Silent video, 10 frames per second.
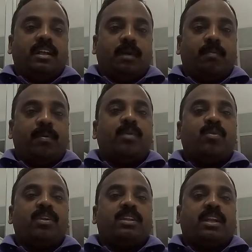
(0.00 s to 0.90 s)
எப்படியோ
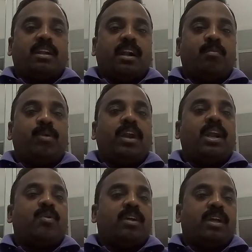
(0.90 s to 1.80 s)
ஒன்று தன்னால்
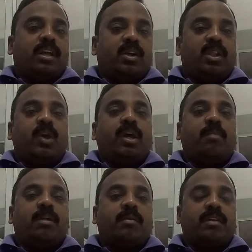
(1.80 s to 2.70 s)
முடியலனா கூட எங்கேதோ
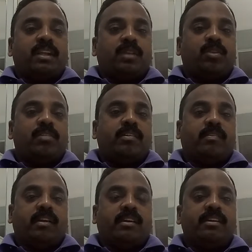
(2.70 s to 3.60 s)
ஏற்பட ஒன்று அந்த உதவியை
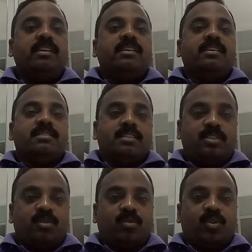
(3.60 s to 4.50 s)
அவங்களுக்கு
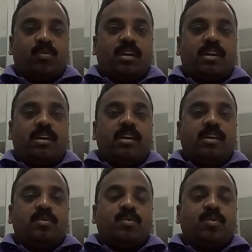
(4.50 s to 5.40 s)
செஞ்சு கொடுத்துருவாங்க
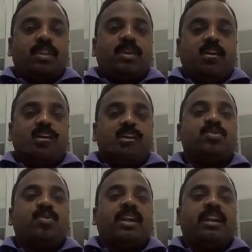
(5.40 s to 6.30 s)
ஸோ இந்த குரு
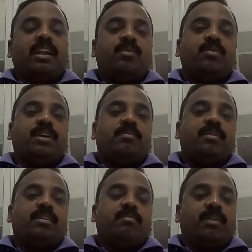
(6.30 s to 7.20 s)
சூரியன் இணைவு
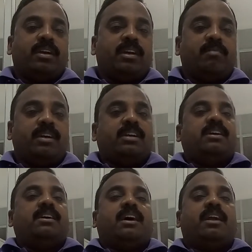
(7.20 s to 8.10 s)
என்பது மிக மிக
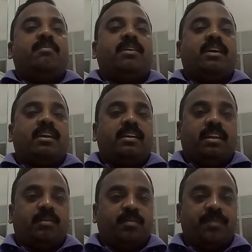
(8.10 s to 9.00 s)
அருமையான
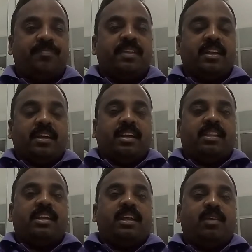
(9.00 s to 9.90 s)
இணைவு
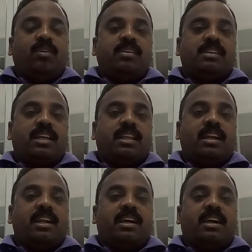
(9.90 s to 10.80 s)
இந்த உள்ள
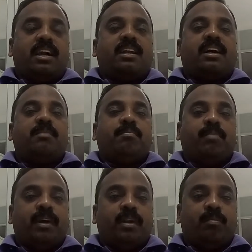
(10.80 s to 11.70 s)
ஜாதகர்கள் கட்டாயம்
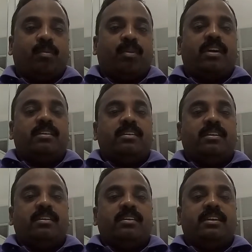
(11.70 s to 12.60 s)
பேர் புகழ்
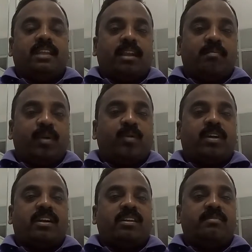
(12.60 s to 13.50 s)
இதெல்லாம்
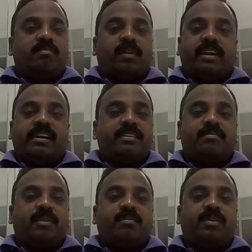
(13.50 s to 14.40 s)
பெறுவார்கள் பணம் காசு
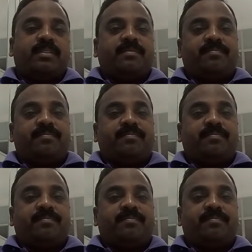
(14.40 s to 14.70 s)
பெற முடியாது